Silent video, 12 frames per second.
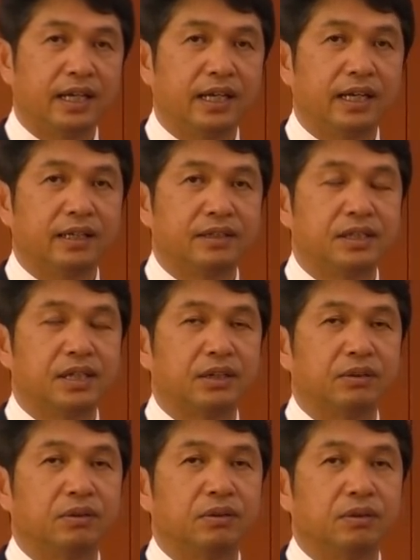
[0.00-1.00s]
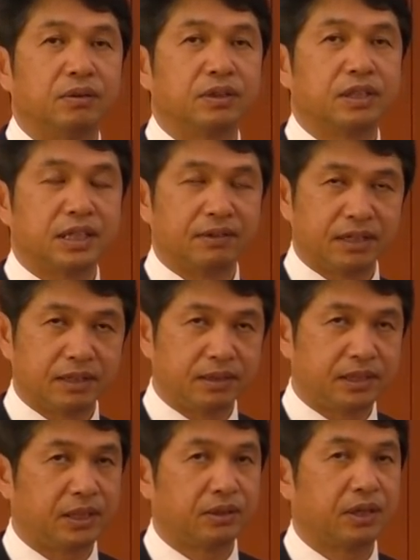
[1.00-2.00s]
えあの規制は
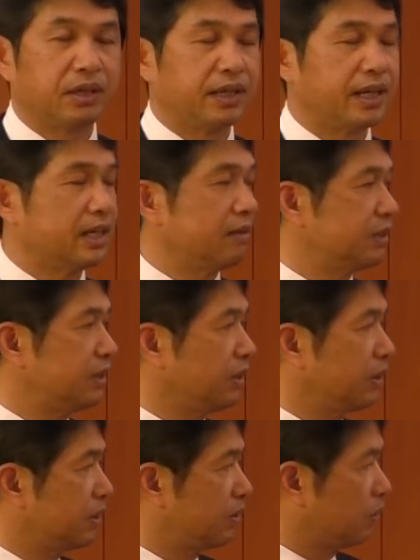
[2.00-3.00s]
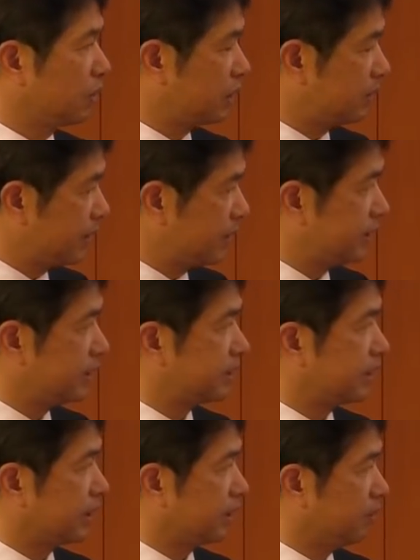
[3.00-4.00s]
してあの閉館はしてきませんで
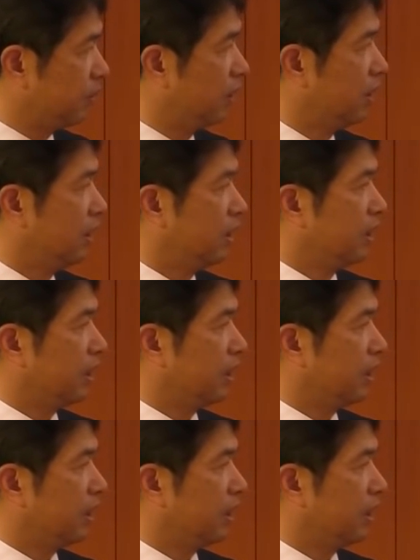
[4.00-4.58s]
したけども、